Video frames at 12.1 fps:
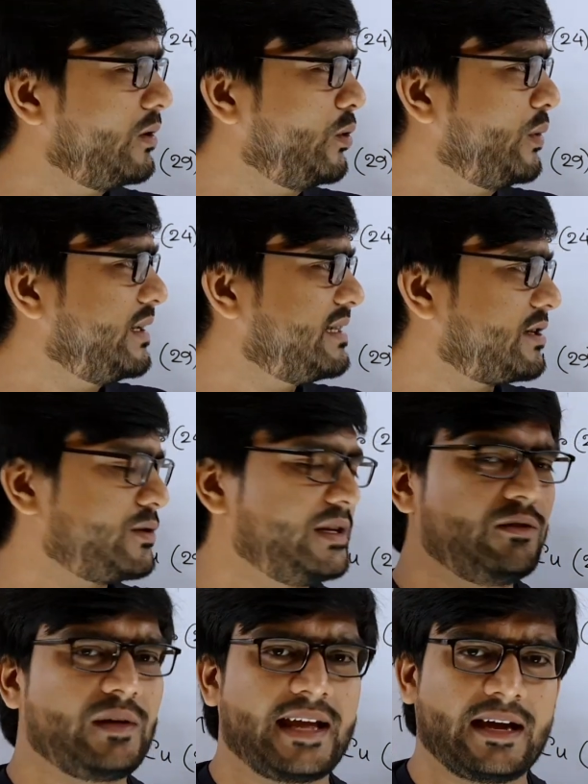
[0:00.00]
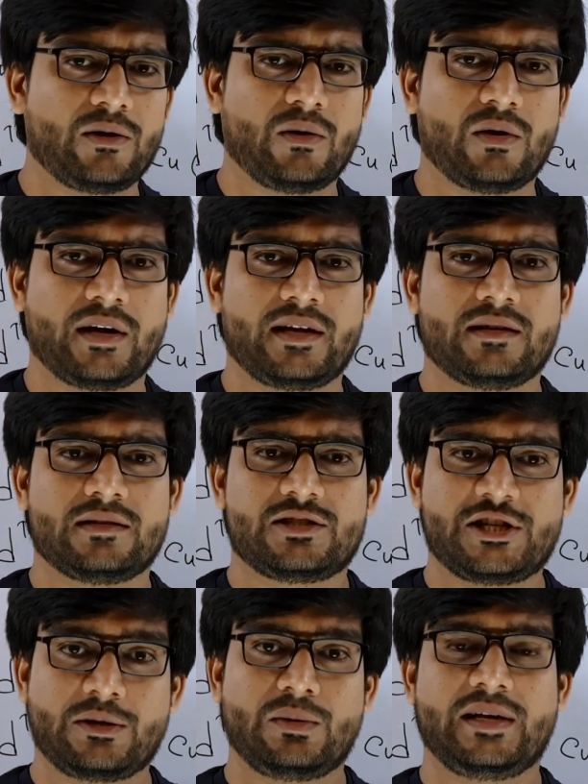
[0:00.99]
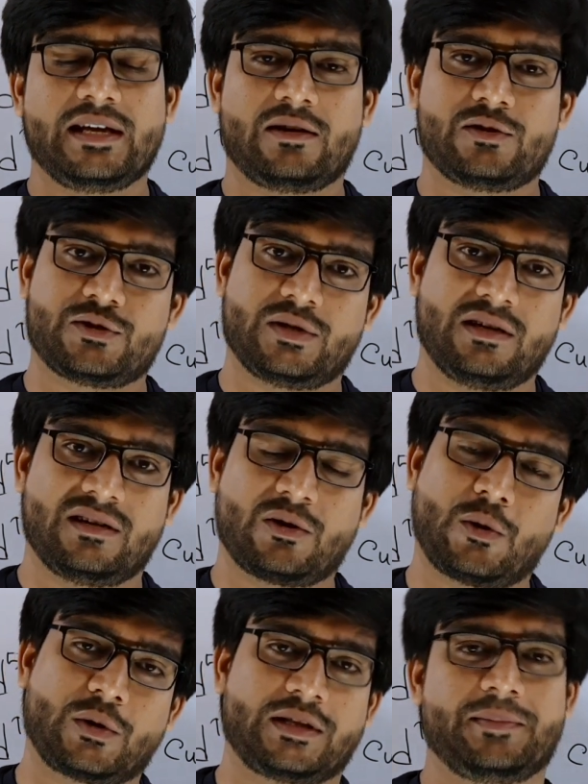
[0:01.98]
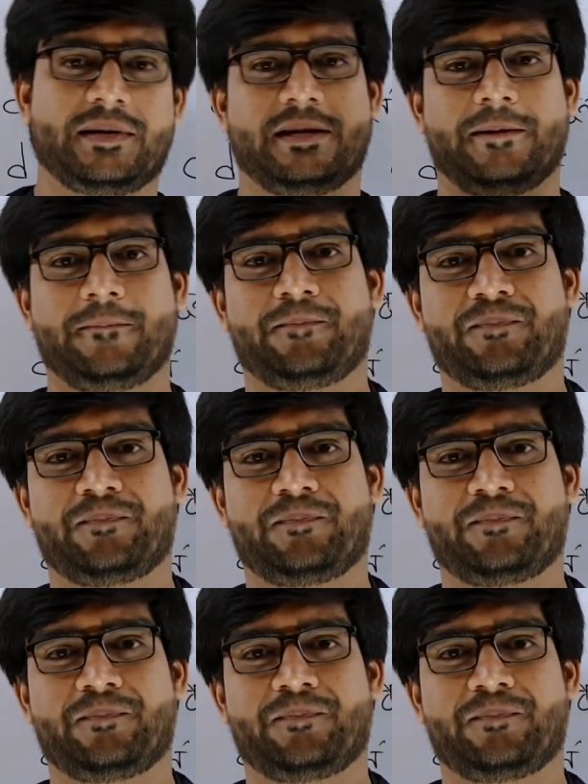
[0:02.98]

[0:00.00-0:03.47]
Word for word: ঘুরে যা আসলে এগুলো কেন হয় সেগুলো নিয়ে আলোচনা করতে পারে